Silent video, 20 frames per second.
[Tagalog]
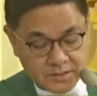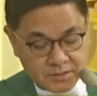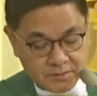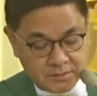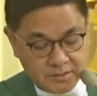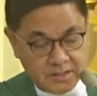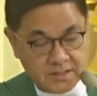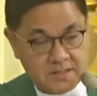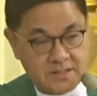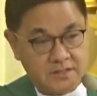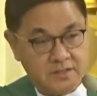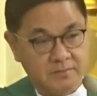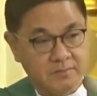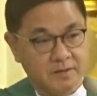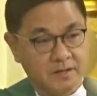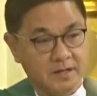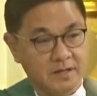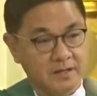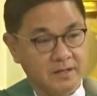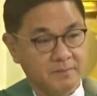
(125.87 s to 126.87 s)
Kristo
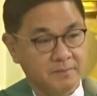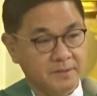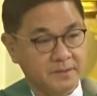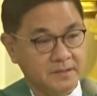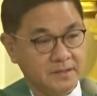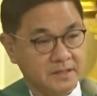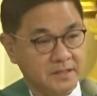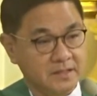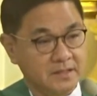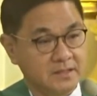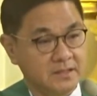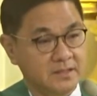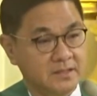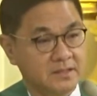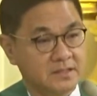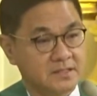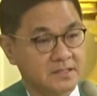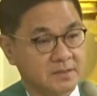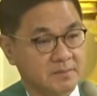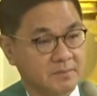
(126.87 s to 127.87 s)
mga
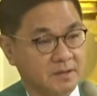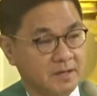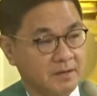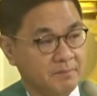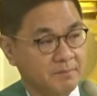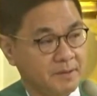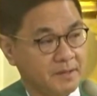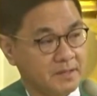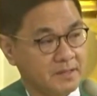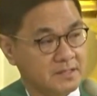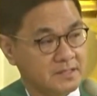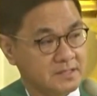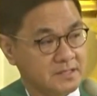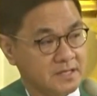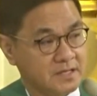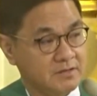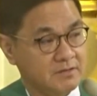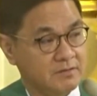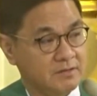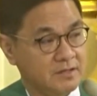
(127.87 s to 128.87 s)
kapatid sa mga
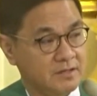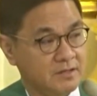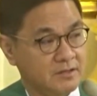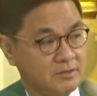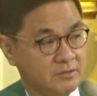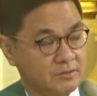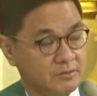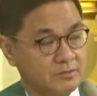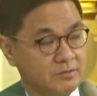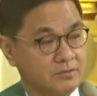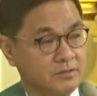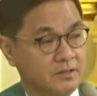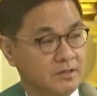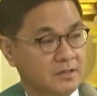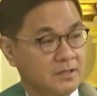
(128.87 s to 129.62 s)
pariseyo na ito